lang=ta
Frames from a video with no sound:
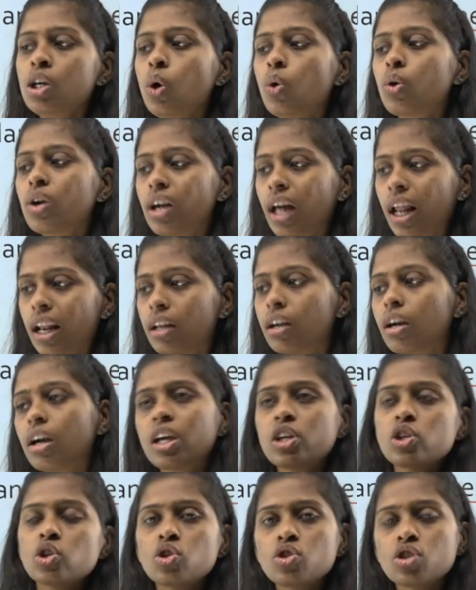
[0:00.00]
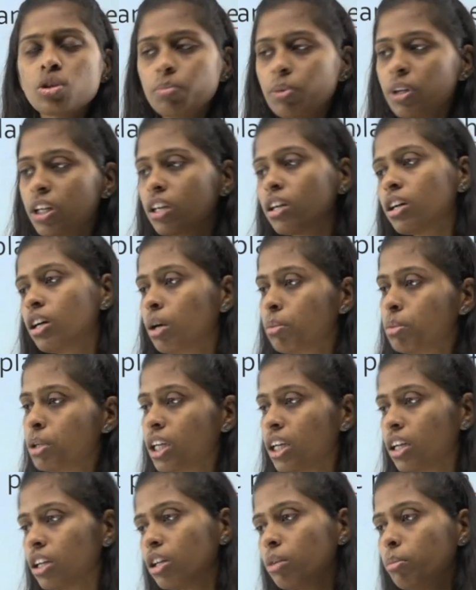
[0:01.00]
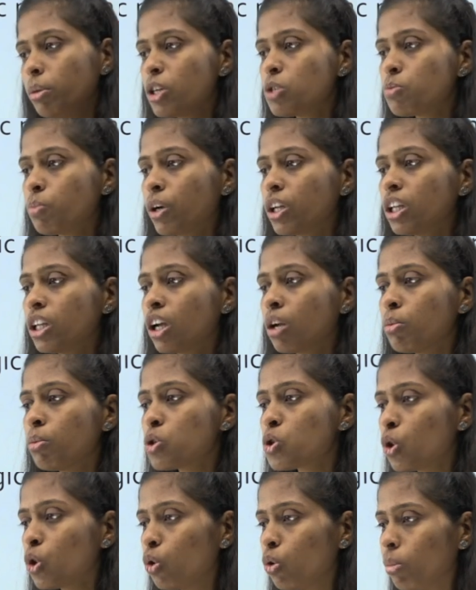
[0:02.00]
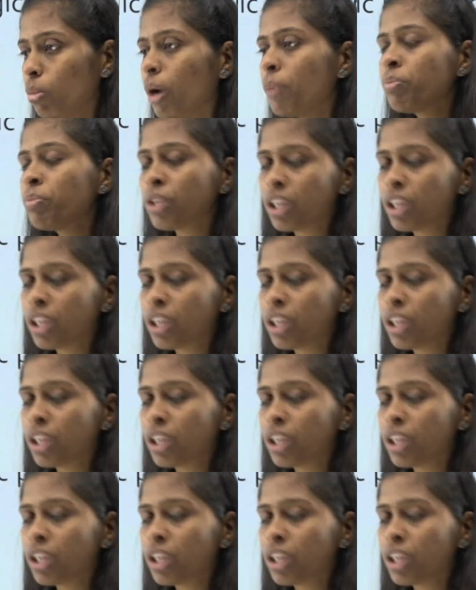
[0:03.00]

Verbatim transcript: ஒரு நல்ல ரிலேஷன்ஷிப் இருக்குது அப்படிங்கிறத பேஸ் பண்ணி தான் நம்ம சொல்லுவோமா